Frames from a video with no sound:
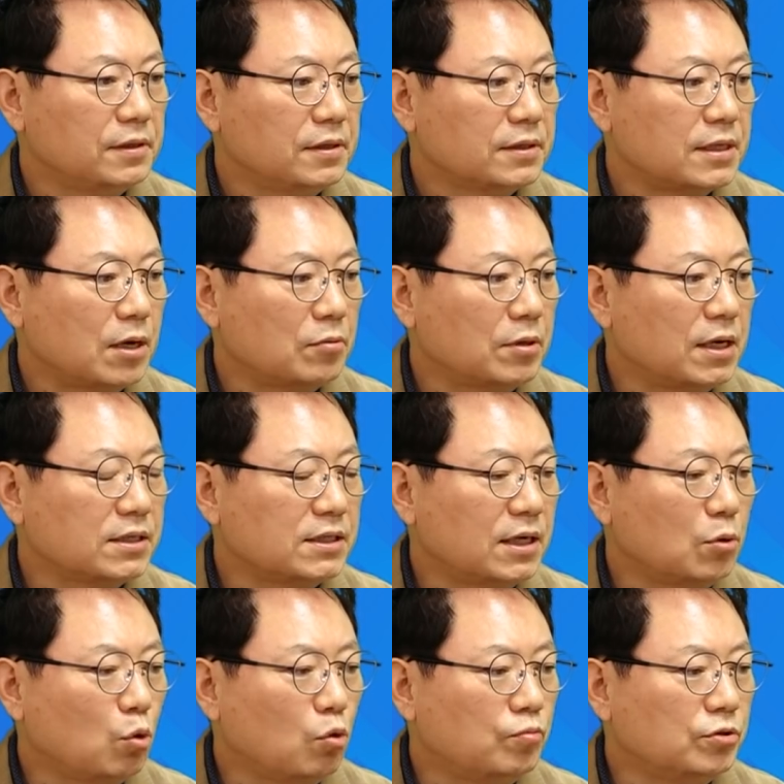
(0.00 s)
사고 난 지 한
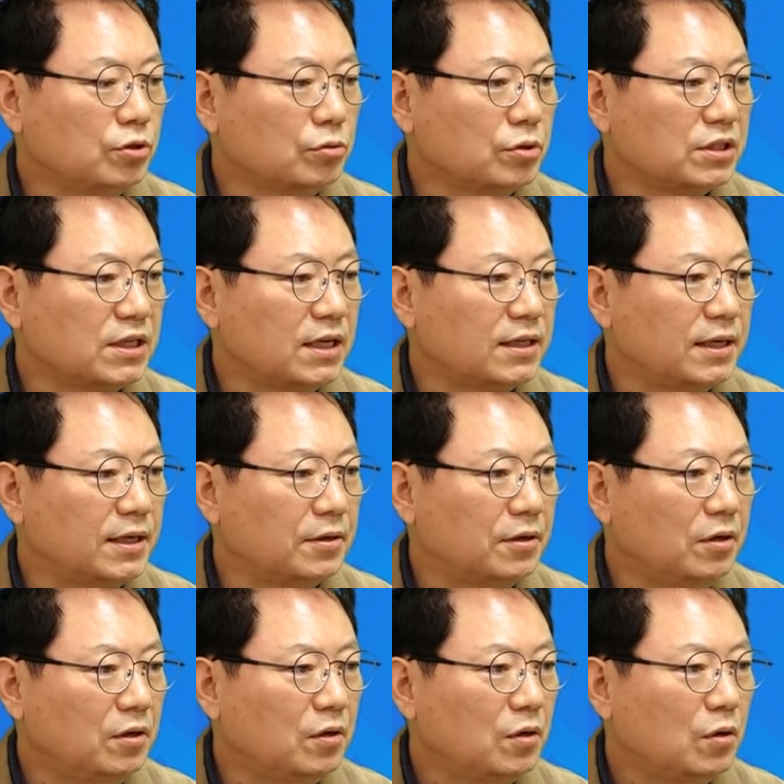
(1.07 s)
5분 정도 지났네요.